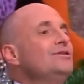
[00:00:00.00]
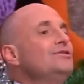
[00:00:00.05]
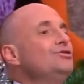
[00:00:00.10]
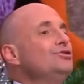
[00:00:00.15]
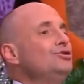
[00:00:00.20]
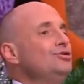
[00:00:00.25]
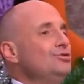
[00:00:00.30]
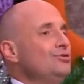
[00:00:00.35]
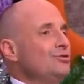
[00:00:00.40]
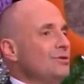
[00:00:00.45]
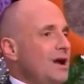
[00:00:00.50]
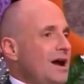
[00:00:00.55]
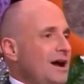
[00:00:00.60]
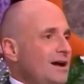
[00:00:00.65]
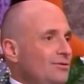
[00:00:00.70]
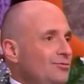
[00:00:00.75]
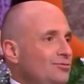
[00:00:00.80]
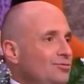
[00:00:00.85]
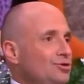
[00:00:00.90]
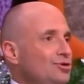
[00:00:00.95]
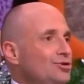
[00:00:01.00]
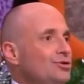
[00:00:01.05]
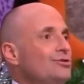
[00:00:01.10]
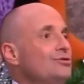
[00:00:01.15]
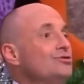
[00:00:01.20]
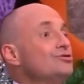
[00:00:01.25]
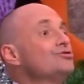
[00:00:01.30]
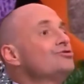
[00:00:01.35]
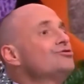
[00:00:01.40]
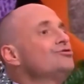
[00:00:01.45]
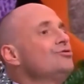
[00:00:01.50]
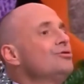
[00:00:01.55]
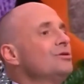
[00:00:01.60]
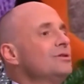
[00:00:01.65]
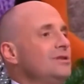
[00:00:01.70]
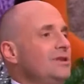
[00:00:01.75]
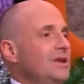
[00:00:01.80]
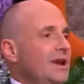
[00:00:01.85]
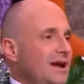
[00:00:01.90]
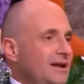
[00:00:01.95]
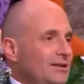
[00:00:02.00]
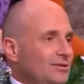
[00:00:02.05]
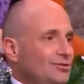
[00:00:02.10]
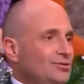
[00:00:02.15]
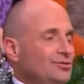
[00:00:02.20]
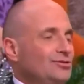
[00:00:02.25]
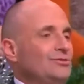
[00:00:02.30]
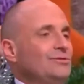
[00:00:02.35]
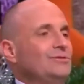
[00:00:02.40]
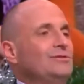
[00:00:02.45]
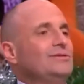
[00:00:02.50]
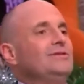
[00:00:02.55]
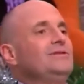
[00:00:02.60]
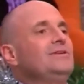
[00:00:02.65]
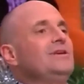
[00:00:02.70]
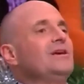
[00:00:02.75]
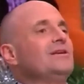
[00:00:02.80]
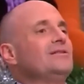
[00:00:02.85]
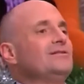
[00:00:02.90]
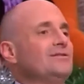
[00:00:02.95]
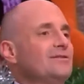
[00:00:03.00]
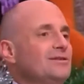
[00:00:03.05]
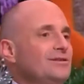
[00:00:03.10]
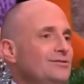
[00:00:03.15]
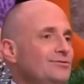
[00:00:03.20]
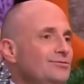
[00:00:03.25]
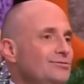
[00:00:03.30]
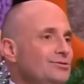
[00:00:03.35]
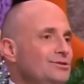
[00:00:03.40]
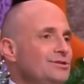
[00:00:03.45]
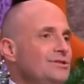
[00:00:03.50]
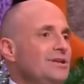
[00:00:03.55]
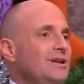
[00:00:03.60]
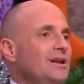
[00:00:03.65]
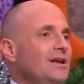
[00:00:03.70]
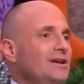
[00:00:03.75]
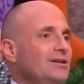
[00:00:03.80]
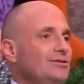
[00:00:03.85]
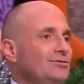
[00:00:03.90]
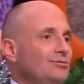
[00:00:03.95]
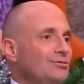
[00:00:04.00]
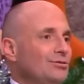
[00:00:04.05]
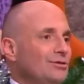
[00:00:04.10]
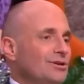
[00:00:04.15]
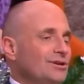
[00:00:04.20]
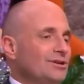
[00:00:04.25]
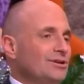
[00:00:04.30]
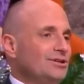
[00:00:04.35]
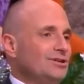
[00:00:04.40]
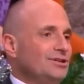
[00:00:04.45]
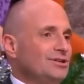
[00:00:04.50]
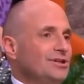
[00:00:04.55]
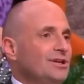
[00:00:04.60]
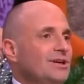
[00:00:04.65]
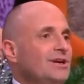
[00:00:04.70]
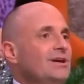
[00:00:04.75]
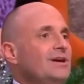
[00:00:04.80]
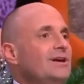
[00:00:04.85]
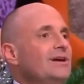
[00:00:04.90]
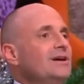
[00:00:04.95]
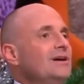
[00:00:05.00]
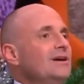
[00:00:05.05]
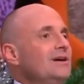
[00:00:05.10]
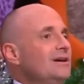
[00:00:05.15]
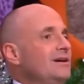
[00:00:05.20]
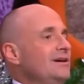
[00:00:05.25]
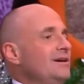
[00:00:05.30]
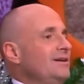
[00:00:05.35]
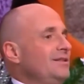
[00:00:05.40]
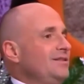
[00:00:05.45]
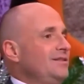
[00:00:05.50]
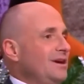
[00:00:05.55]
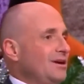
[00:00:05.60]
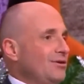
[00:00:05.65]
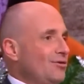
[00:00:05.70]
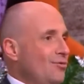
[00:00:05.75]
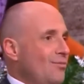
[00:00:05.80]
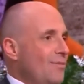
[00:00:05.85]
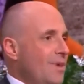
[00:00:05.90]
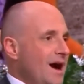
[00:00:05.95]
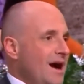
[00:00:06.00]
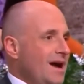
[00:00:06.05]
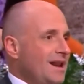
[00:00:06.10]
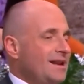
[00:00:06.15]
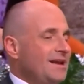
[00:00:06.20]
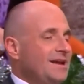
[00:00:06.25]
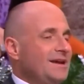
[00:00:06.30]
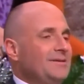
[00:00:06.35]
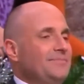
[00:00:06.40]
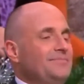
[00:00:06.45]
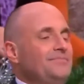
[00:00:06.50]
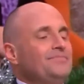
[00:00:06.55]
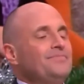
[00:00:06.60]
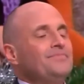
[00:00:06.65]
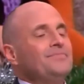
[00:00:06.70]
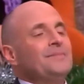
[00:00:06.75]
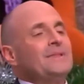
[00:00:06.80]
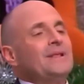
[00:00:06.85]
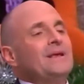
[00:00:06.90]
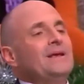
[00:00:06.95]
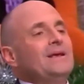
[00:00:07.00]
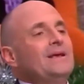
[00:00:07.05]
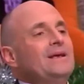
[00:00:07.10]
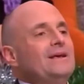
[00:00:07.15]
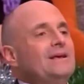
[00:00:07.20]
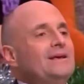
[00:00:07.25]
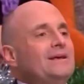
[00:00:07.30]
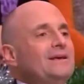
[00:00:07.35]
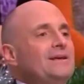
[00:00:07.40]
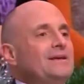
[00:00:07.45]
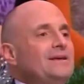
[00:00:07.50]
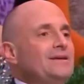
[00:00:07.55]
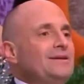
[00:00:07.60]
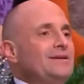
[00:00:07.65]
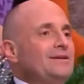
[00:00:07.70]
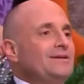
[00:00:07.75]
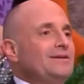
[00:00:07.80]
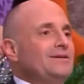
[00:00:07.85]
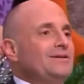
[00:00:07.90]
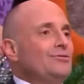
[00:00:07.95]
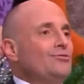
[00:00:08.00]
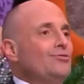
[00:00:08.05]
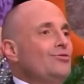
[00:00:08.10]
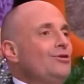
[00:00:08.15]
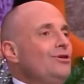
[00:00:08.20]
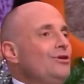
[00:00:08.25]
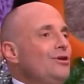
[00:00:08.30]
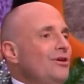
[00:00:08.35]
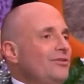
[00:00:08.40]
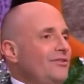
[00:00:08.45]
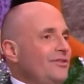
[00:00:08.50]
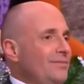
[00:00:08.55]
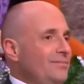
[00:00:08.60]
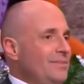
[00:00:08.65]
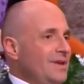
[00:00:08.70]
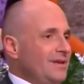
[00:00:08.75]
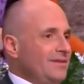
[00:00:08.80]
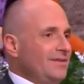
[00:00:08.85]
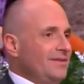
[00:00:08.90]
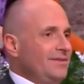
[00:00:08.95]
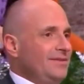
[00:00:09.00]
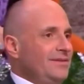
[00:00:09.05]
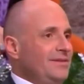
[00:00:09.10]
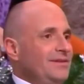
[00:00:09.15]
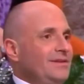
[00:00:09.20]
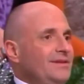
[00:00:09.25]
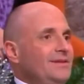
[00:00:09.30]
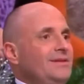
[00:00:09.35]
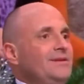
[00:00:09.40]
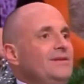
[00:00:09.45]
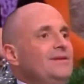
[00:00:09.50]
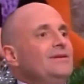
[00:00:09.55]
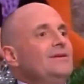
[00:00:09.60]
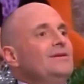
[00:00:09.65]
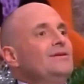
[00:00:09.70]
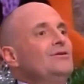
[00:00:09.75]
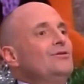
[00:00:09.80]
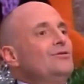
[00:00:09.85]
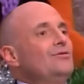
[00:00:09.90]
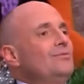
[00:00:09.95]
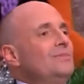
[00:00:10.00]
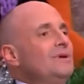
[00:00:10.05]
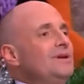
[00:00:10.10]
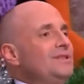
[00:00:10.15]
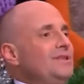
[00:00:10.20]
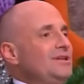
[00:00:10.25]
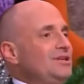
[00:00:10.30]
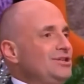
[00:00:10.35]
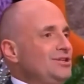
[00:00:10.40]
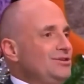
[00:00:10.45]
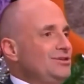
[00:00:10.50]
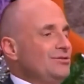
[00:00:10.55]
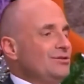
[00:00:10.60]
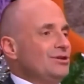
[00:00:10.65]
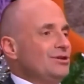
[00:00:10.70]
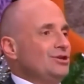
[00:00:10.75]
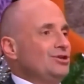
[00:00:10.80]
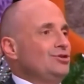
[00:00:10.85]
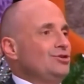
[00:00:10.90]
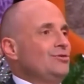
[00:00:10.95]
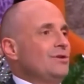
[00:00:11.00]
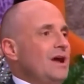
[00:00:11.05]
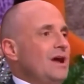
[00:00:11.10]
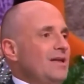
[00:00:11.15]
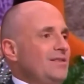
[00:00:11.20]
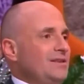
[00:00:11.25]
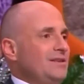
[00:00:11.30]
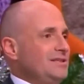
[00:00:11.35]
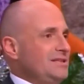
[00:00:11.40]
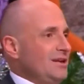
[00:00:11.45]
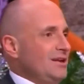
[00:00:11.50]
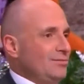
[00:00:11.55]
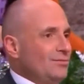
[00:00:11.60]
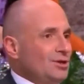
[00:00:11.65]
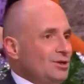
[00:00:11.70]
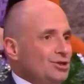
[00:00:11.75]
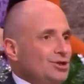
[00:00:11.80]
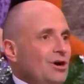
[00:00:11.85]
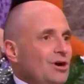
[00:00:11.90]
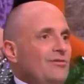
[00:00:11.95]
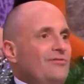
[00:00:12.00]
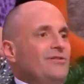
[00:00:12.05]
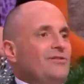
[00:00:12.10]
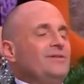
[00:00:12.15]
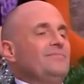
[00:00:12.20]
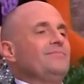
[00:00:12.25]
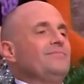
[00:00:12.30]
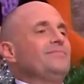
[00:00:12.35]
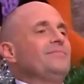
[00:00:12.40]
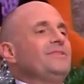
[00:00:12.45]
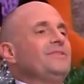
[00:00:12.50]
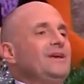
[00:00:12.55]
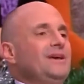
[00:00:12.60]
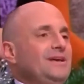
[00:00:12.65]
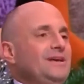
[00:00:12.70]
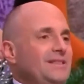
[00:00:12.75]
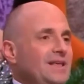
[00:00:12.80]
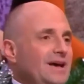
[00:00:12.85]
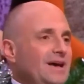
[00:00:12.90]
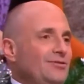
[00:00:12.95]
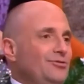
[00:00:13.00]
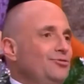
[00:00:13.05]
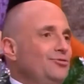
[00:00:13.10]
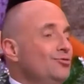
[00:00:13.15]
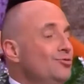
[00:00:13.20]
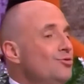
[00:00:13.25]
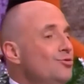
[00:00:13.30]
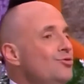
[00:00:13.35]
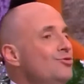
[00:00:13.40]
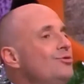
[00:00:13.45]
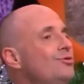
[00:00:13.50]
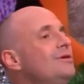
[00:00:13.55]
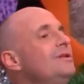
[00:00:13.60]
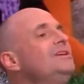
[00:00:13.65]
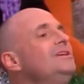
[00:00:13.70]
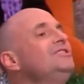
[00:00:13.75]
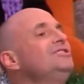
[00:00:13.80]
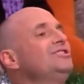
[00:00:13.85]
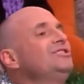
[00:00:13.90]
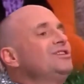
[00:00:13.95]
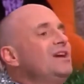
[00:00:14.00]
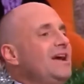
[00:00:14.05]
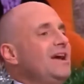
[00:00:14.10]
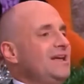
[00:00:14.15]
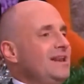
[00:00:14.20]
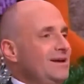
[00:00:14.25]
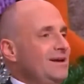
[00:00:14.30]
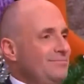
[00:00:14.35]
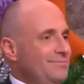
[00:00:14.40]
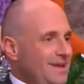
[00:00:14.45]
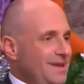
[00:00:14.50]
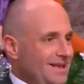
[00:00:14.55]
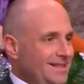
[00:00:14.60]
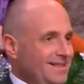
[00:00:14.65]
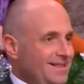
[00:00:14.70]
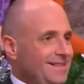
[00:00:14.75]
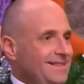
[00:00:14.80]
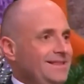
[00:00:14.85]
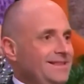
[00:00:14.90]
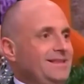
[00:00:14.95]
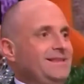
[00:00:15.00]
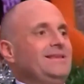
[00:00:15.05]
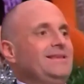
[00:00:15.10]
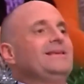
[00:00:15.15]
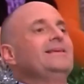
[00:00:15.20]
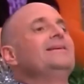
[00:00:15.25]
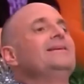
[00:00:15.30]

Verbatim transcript: jurados sorteados de entre os eleitores uh, da comarca. Eh, curiosamente, uma das senhoras juradas era uma jovem da idade do Hugo, ligeiramente